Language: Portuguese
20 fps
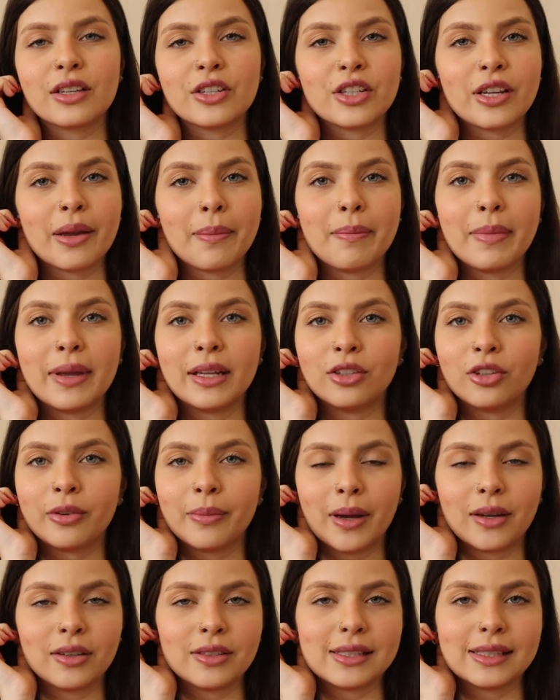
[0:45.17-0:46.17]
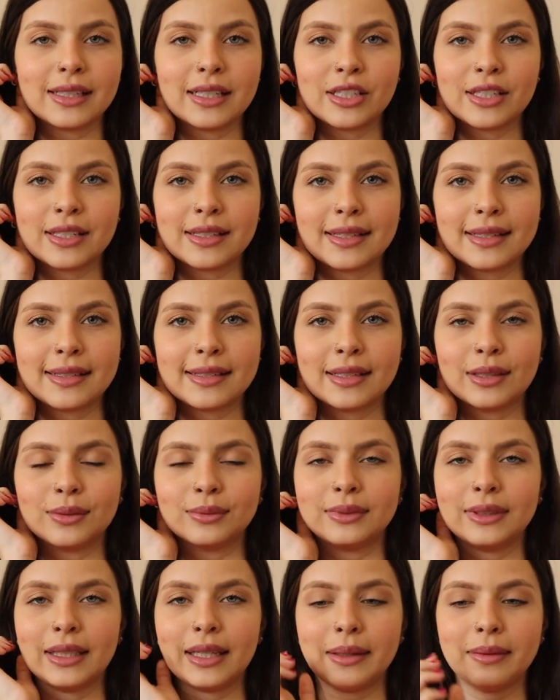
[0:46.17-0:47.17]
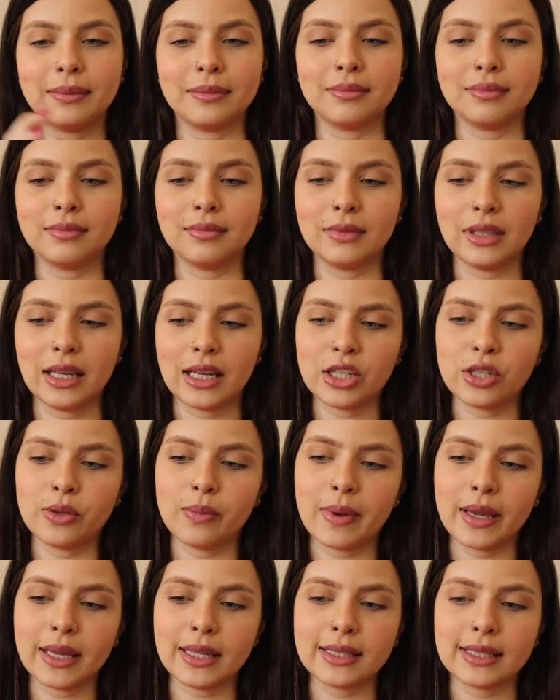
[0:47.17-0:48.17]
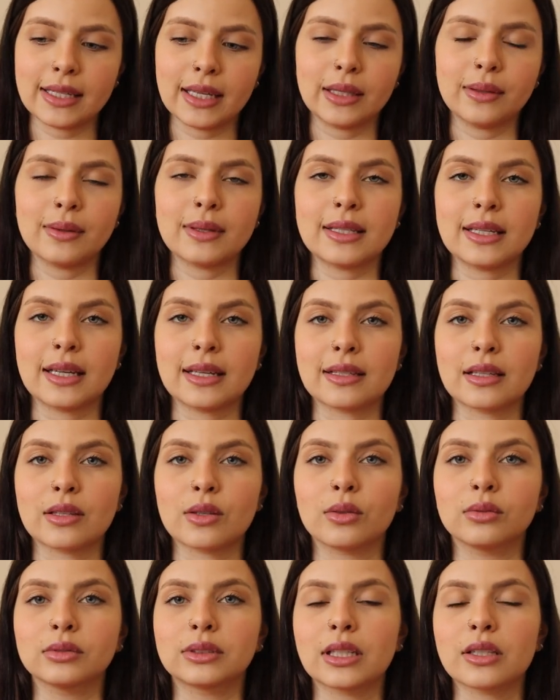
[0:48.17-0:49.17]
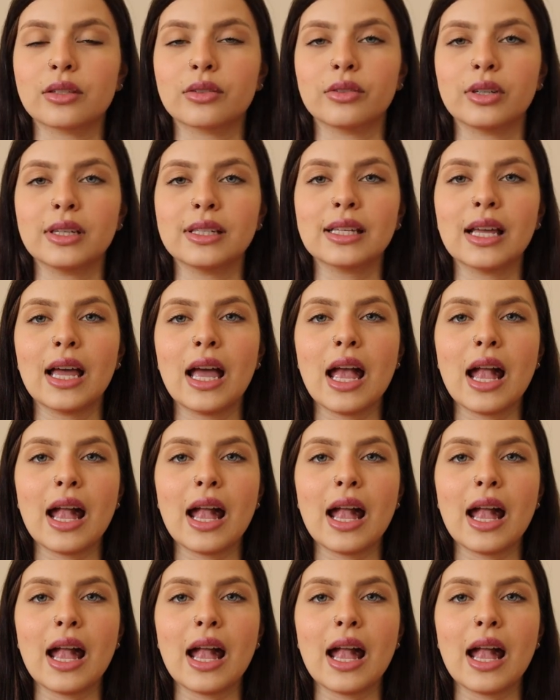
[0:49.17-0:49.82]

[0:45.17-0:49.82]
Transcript: eu acho que é bem normal assim na gestação ter desde bem cedo assim essas contrações.